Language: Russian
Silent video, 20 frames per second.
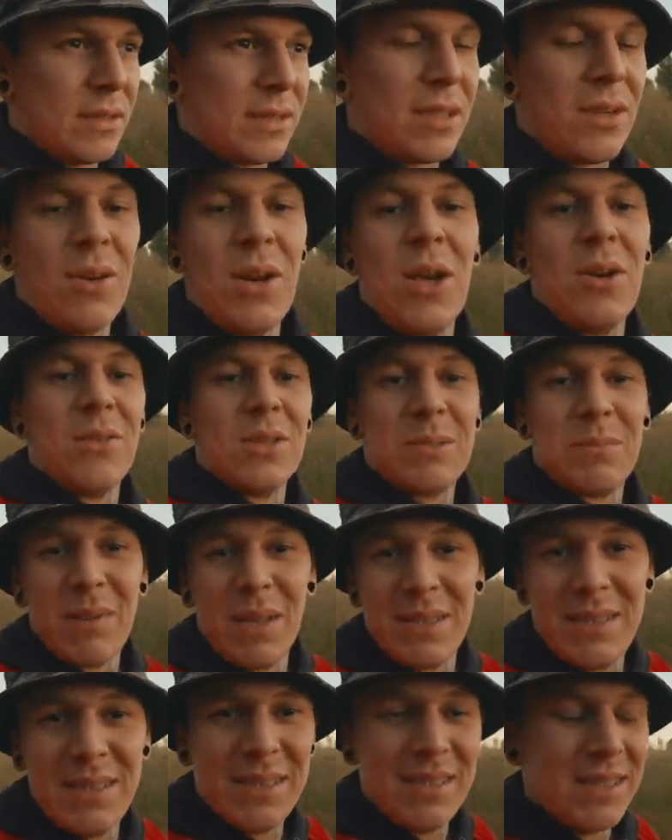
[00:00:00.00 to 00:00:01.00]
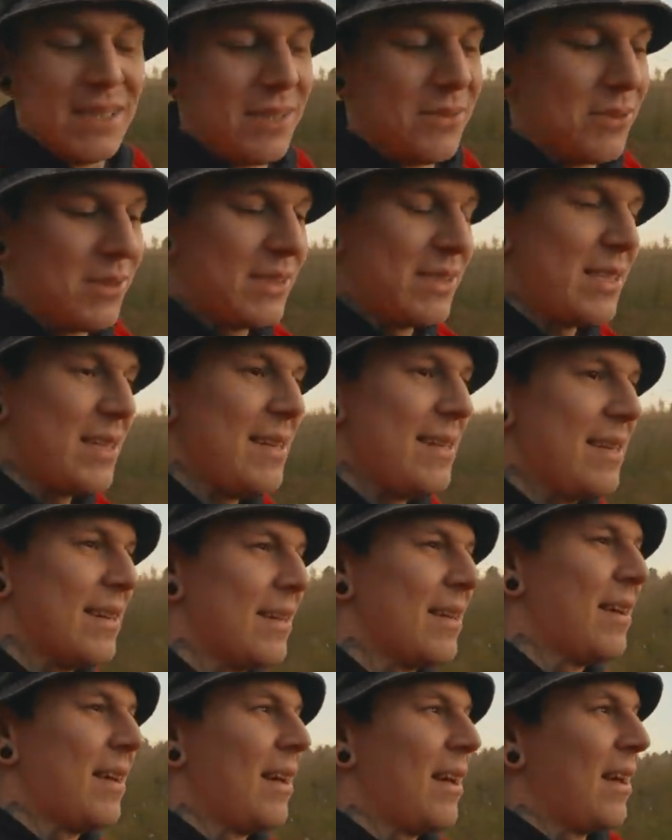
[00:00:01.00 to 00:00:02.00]
заставляю вас платить за него
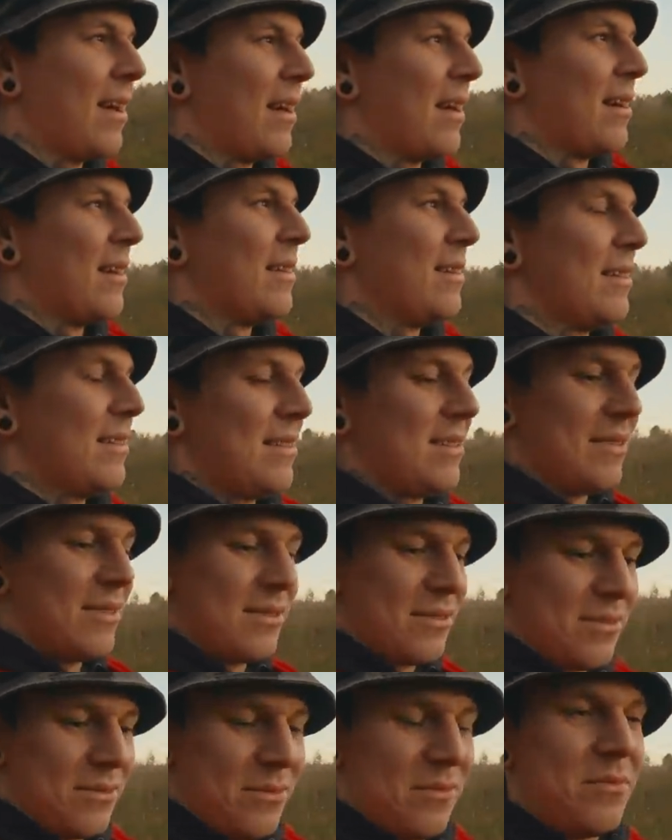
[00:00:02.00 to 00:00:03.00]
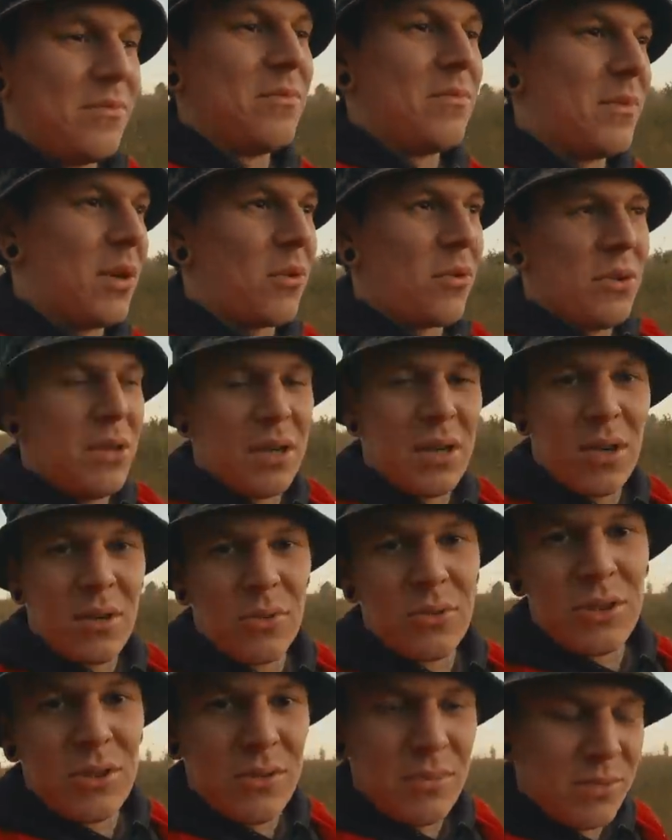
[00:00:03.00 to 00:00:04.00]
деньги, и такой
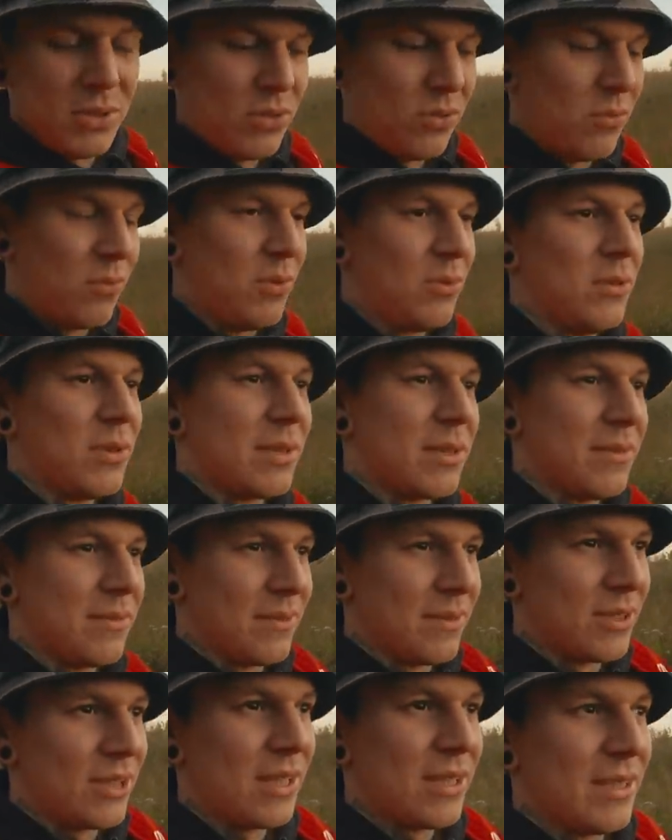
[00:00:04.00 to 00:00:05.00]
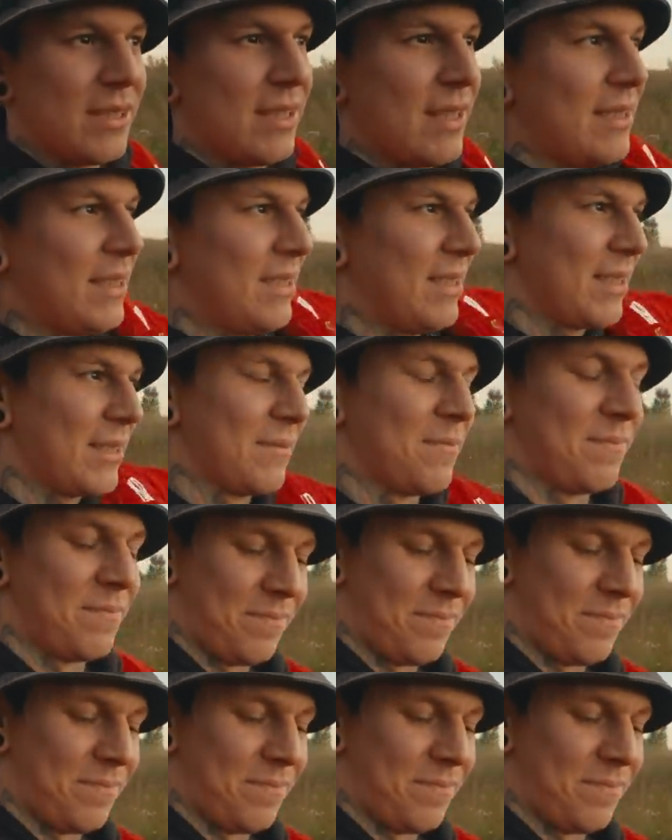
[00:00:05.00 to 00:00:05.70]
нехороший вообще ублюдок, жадный до денег.